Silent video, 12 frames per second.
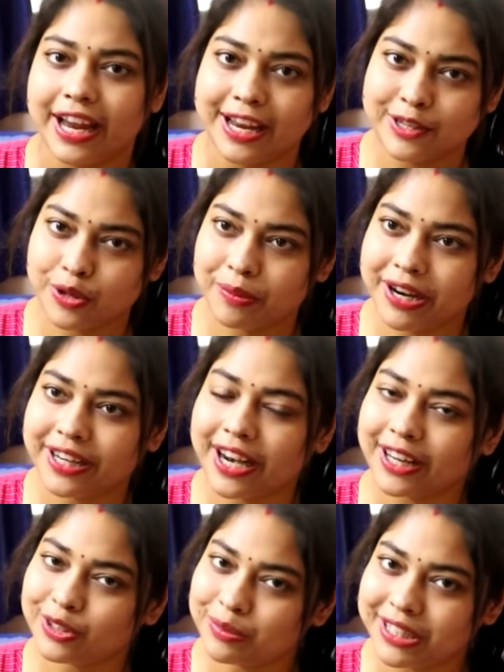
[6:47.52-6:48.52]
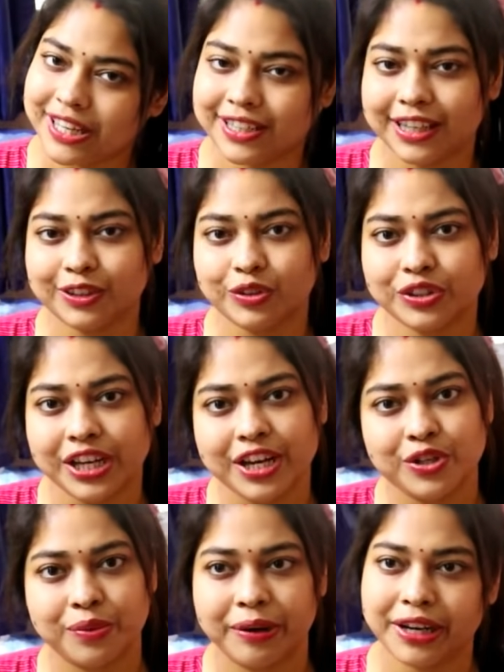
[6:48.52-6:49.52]
এই সময়টা একদম ঠিকঠাক তো সেই
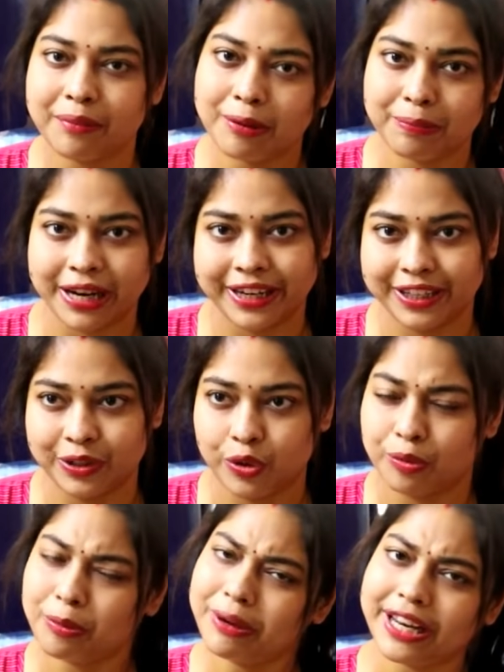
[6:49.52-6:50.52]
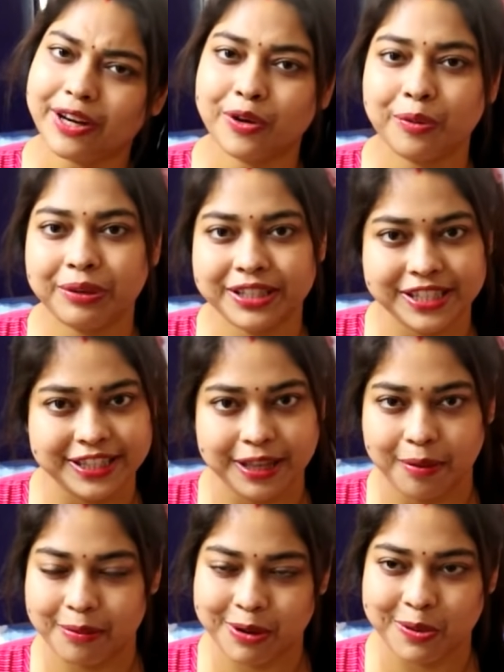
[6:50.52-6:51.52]
সময়টা আমরা প্ল্যানিং করবো মানে এরকমই চিন্তা
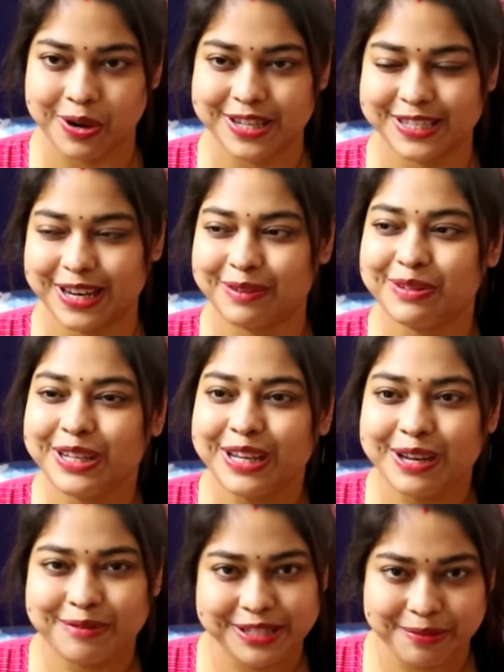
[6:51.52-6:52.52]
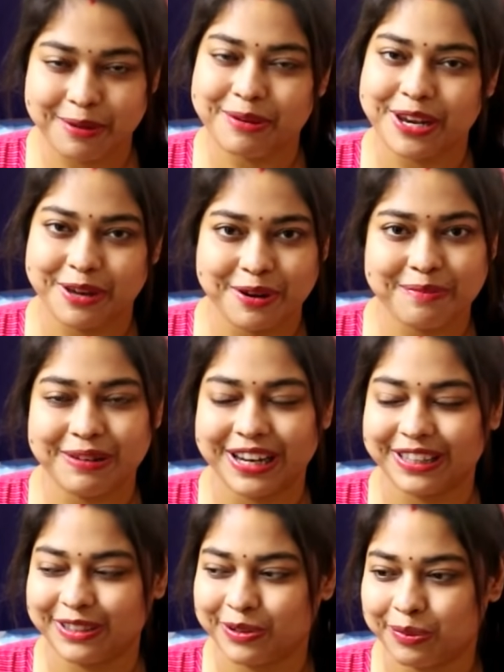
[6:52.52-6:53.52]
ভাবনা করেছিলাম যে বেবি নেওয়ার
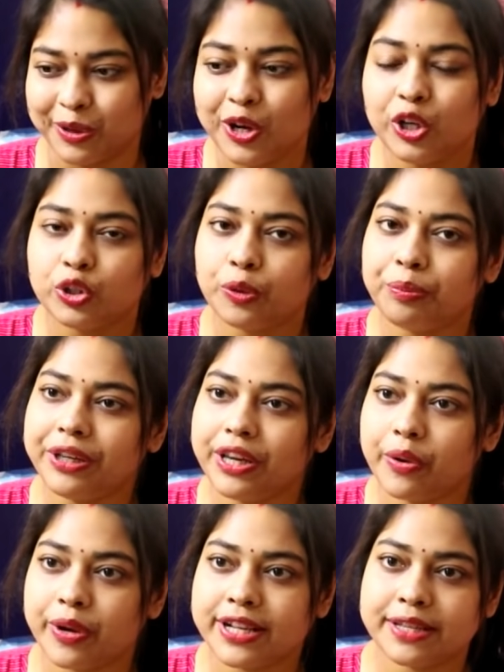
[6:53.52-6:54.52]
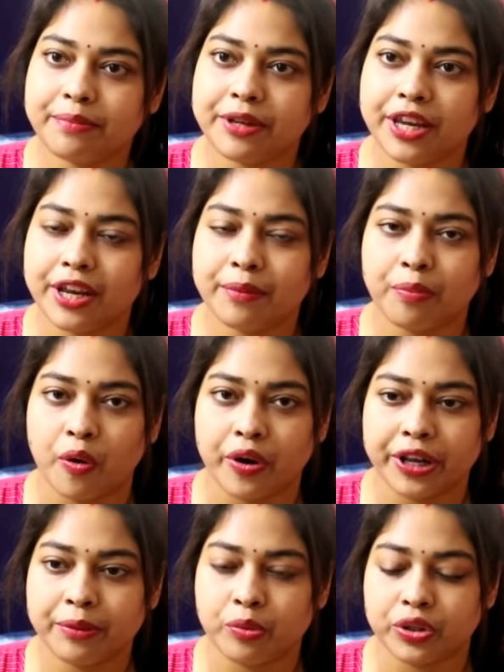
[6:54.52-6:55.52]
প্ল্যানিং করব তো বিয়ে হয়েছে বিয়ের
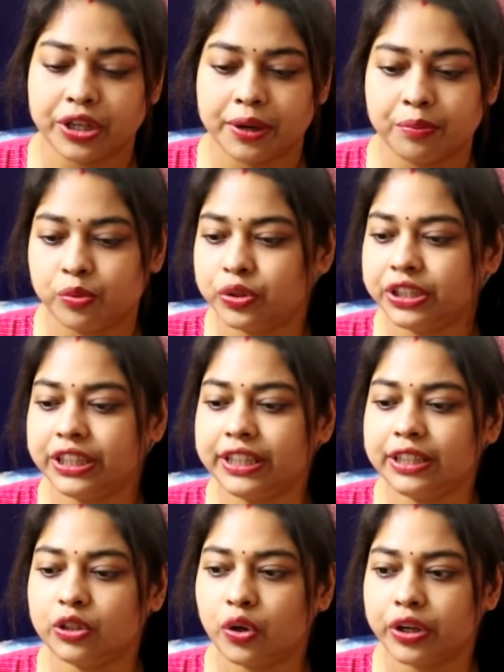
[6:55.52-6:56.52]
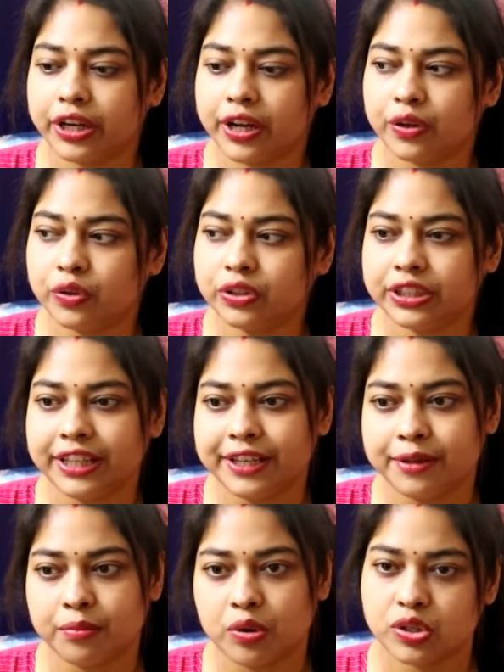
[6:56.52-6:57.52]
পরে মোটামুটি ধরে রাখো
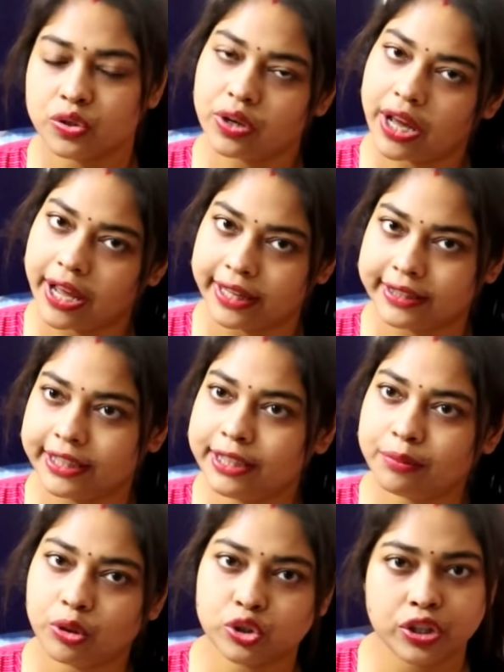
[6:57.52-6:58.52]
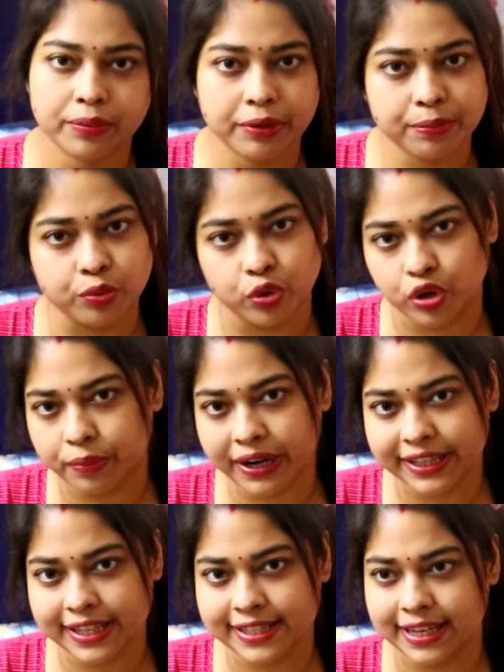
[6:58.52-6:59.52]
তিন বছর হ্যাঁ তিন বছর আমরা পুরনো
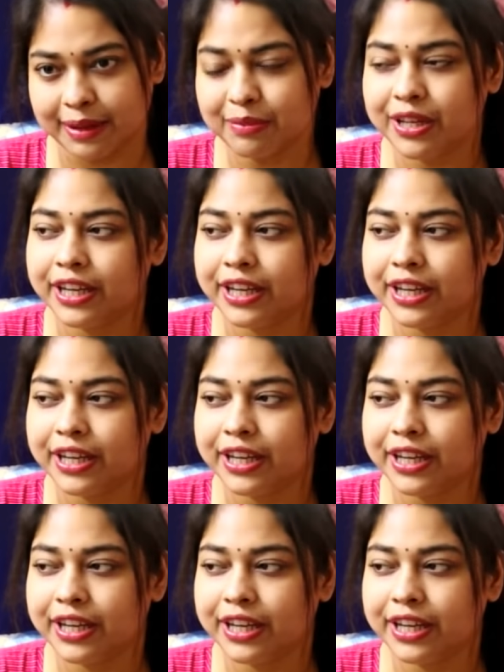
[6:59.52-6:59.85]
বাড়িতে ছিলাম